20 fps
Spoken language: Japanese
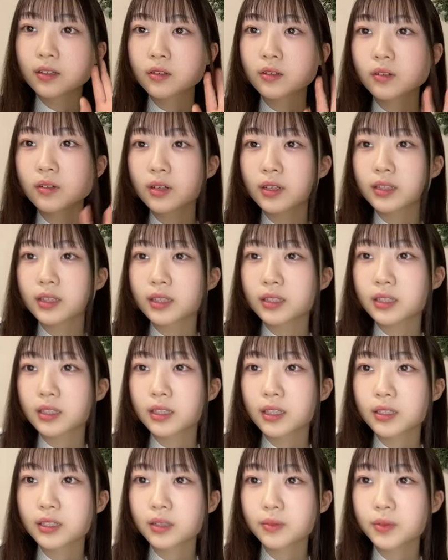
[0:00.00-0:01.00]
ココアちゃん
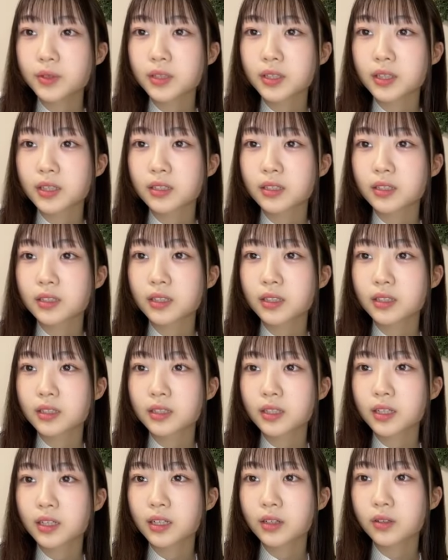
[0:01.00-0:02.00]
セーターさん、みゆちゃん出演
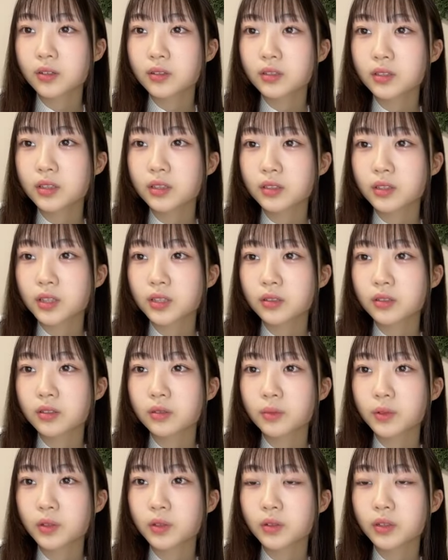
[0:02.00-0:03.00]
しないけど次の制服
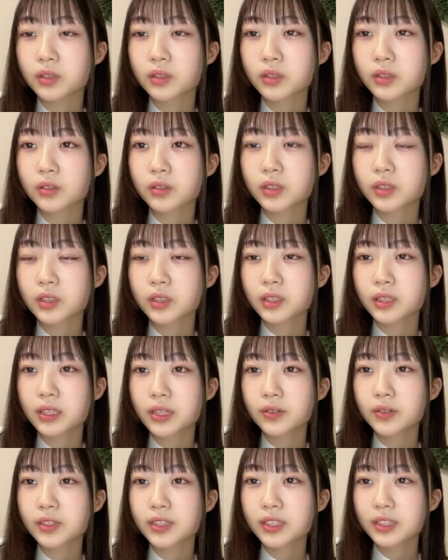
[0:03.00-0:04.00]
のめくは出演し
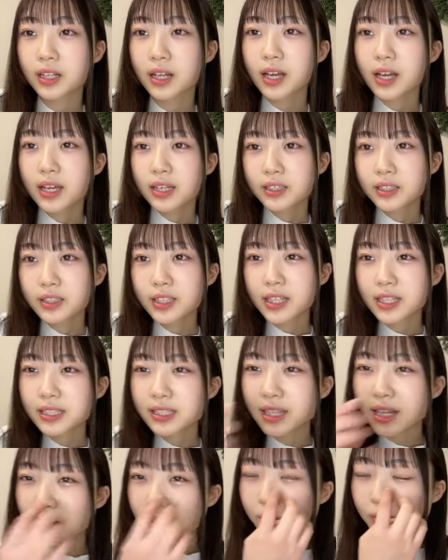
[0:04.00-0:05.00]
てほしいな出演
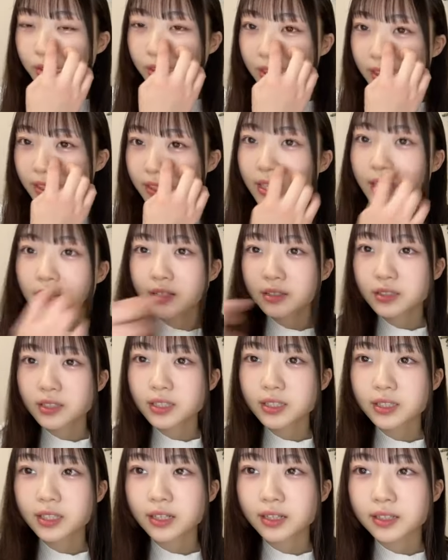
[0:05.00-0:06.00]
したいもう絶対に出
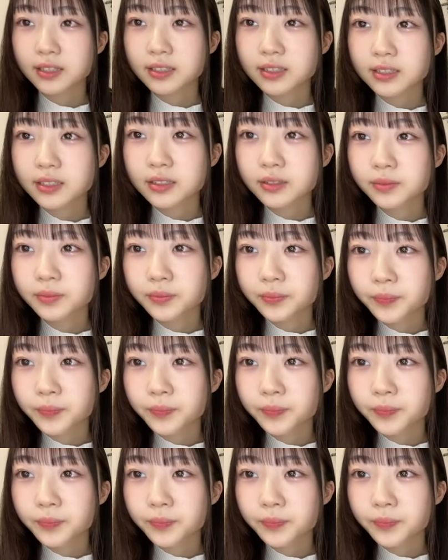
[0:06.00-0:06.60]
演したいです